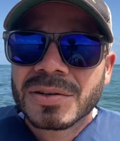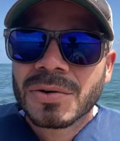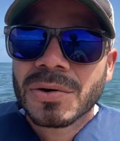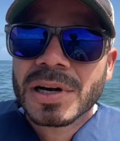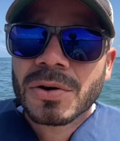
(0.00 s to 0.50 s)

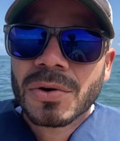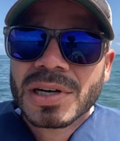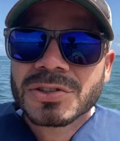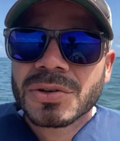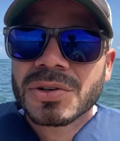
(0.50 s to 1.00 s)
con el
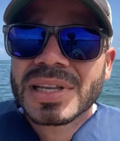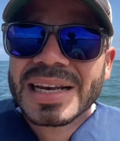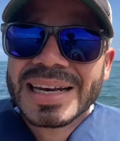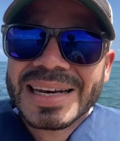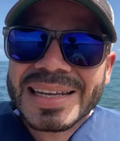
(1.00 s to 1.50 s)
corazón
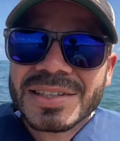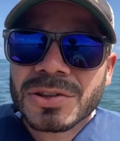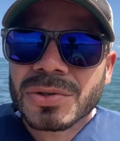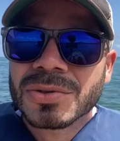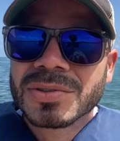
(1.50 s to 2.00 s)

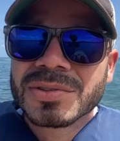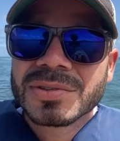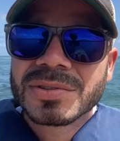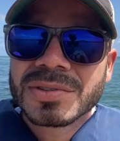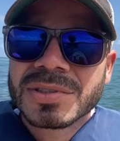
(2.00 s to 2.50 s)
listo
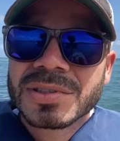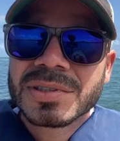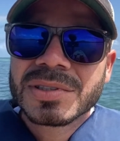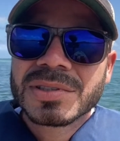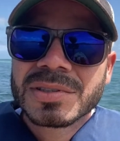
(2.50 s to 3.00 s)

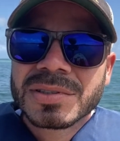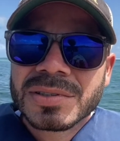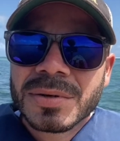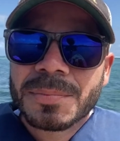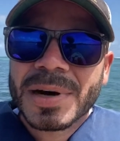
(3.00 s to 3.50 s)

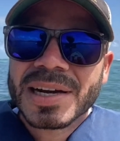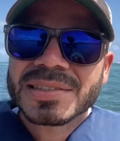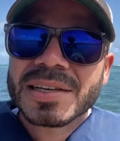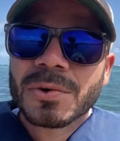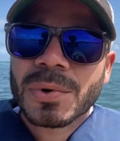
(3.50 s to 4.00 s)
para
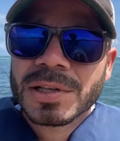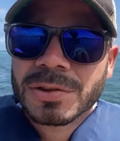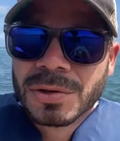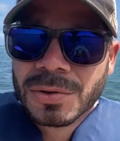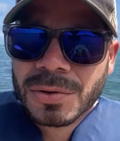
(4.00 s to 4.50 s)
ese
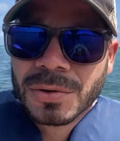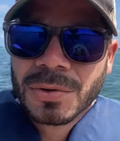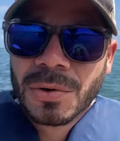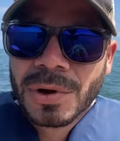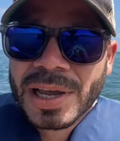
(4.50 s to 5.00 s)
encuentro
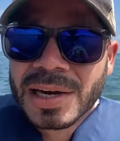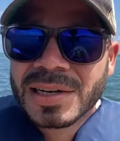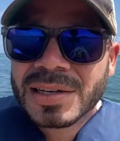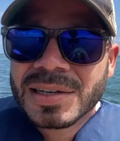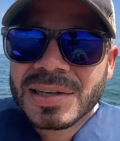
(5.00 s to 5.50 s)
con
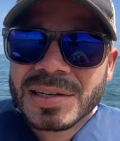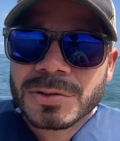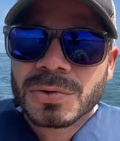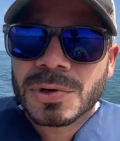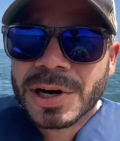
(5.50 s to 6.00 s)
Él
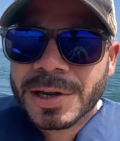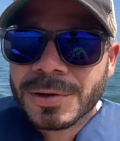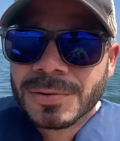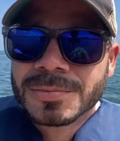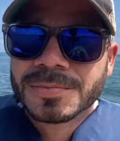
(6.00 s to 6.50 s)
en su
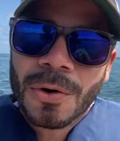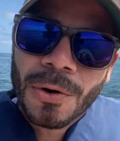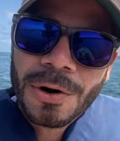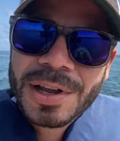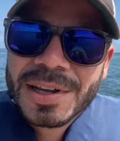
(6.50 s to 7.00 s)
reino.
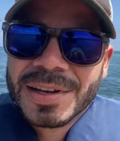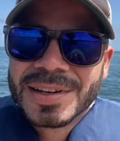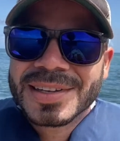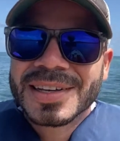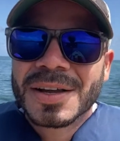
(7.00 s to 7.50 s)

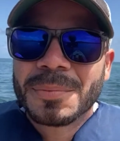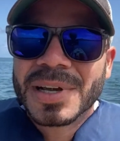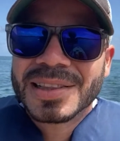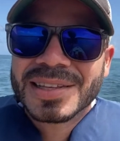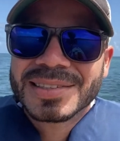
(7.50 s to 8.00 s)
Hoy,
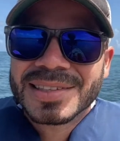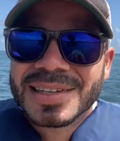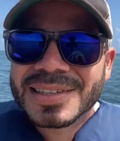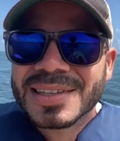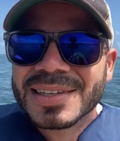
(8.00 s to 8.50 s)

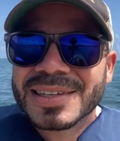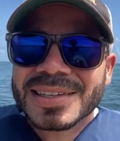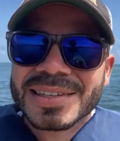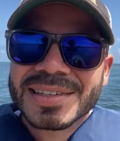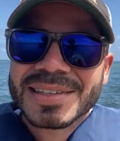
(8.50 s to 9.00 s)

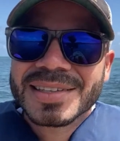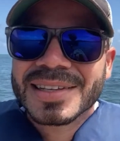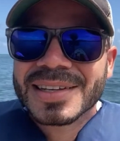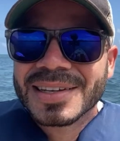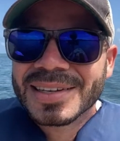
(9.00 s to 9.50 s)
27
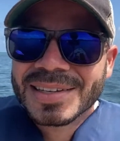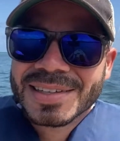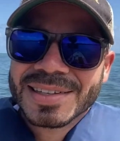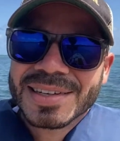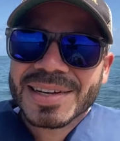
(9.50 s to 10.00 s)

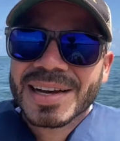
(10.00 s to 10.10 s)
de